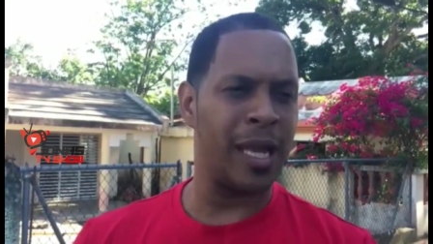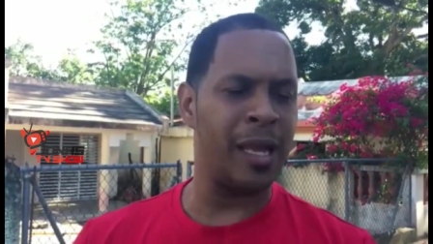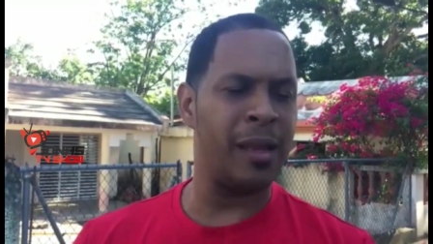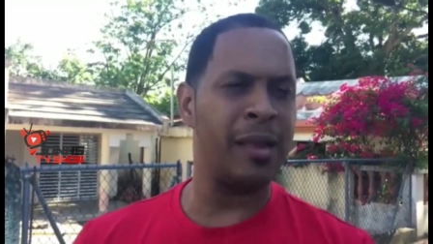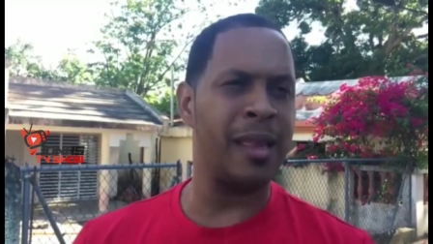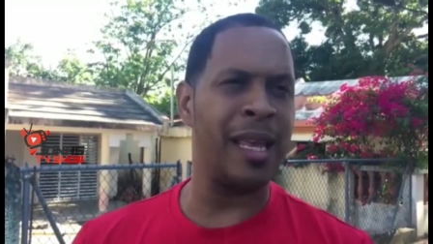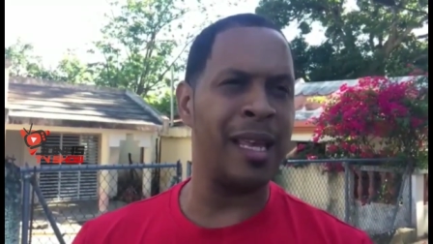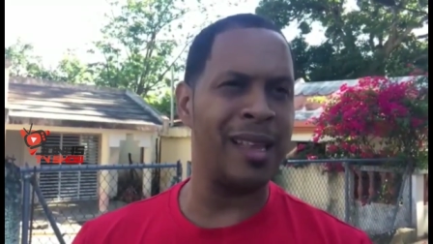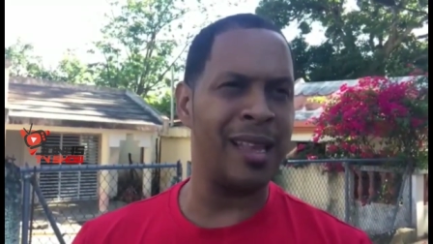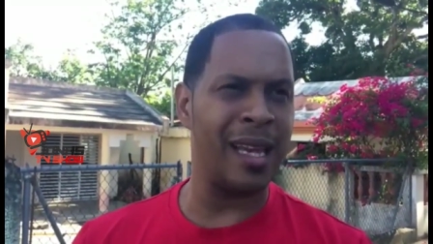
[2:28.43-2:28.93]

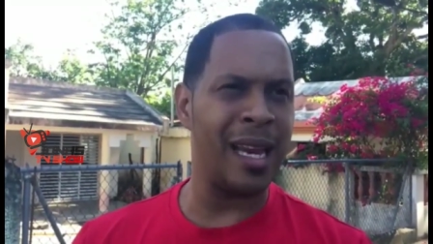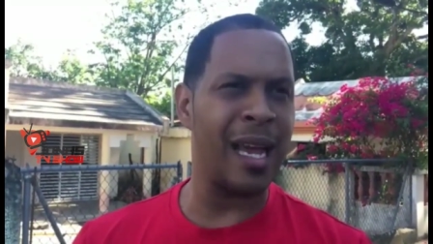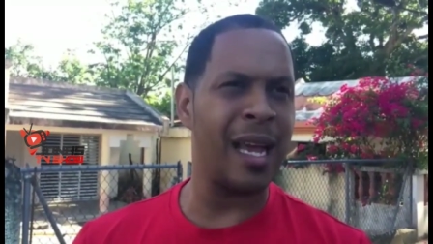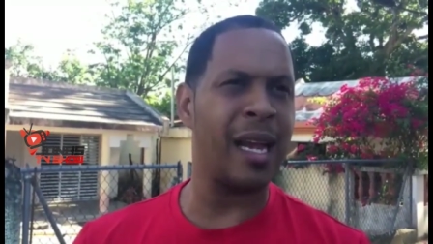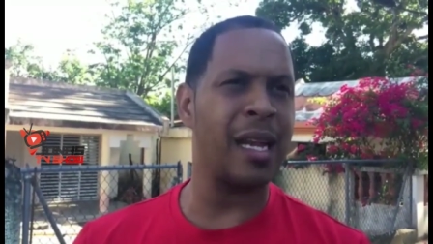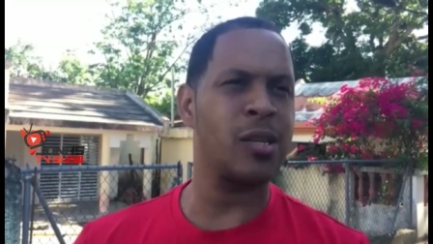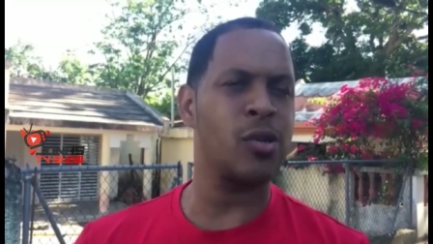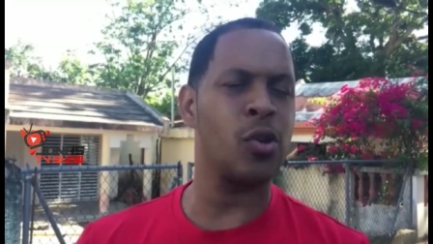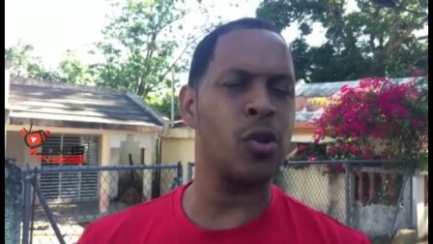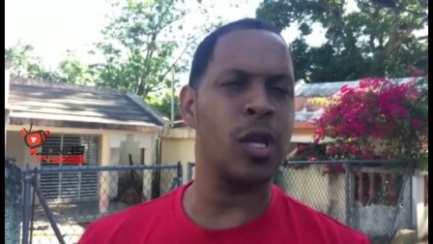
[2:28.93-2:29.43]
tendría
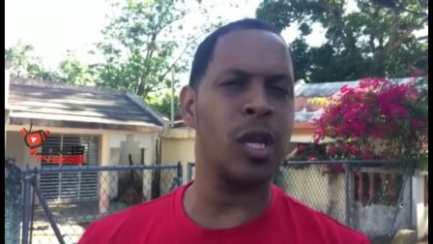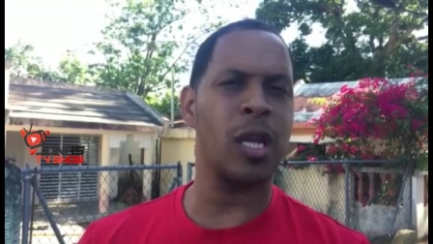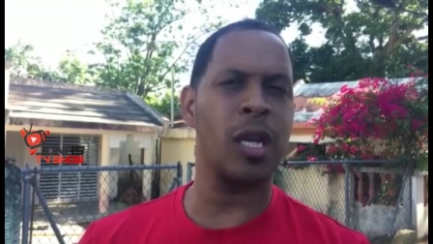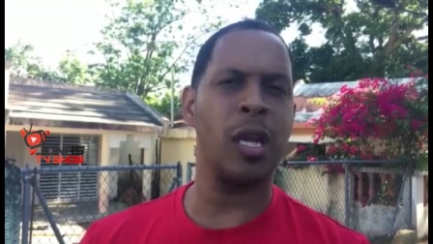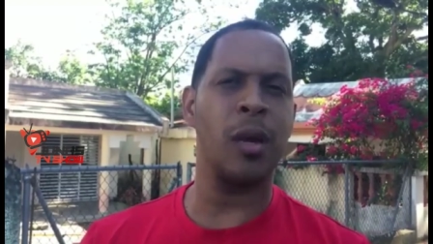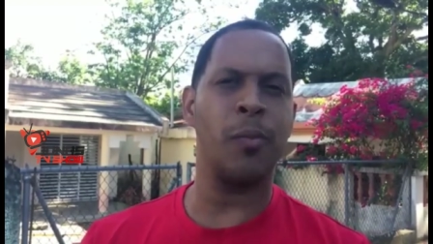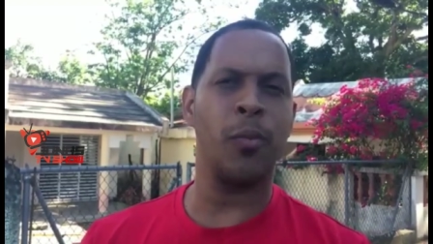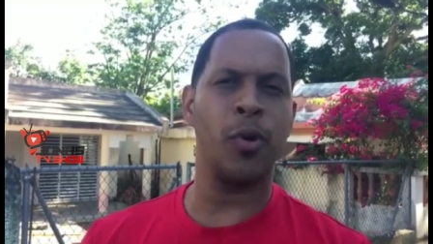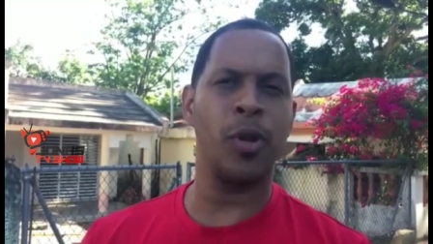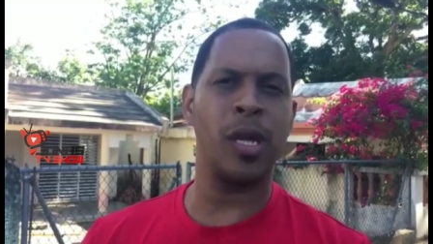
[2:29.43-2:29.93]
razón de que
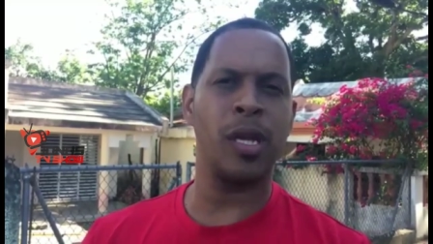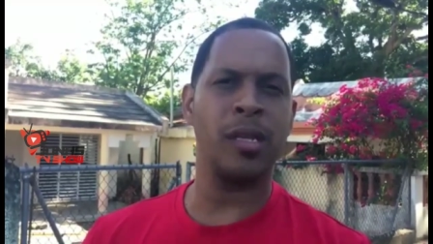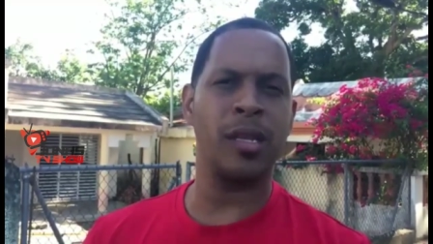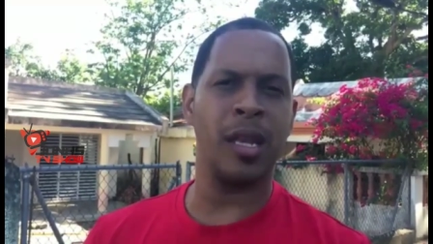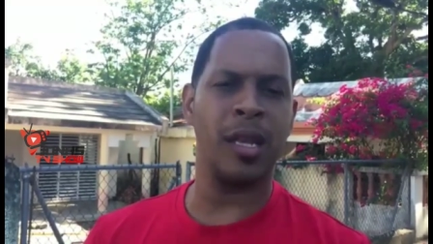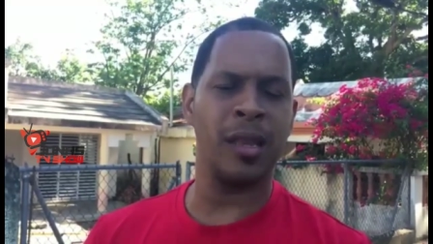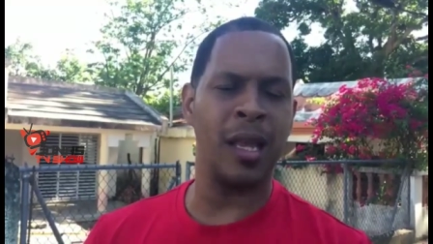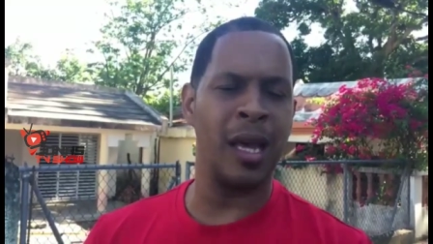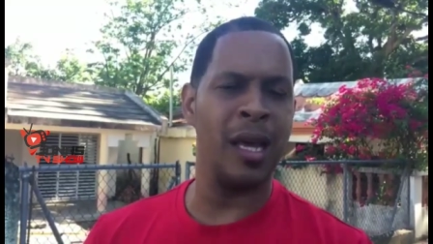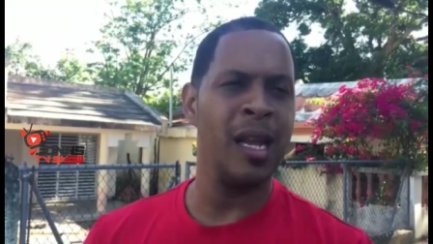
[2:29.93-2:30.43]
se podía
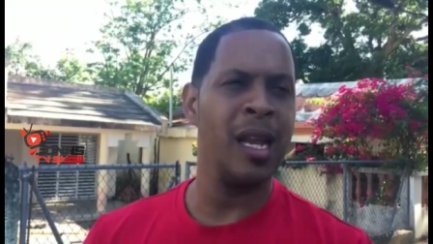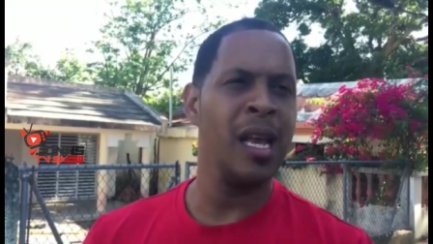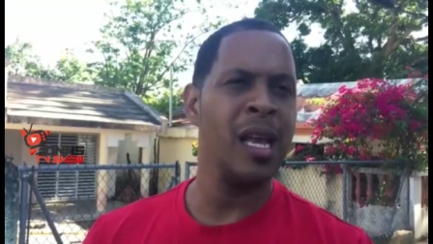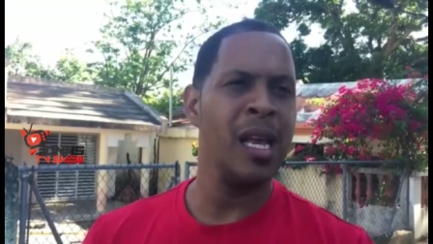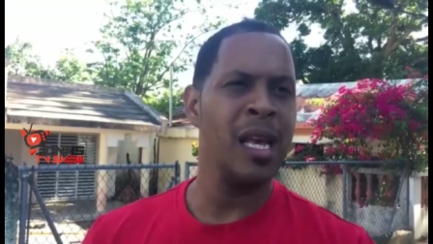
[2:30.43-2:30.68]
extender.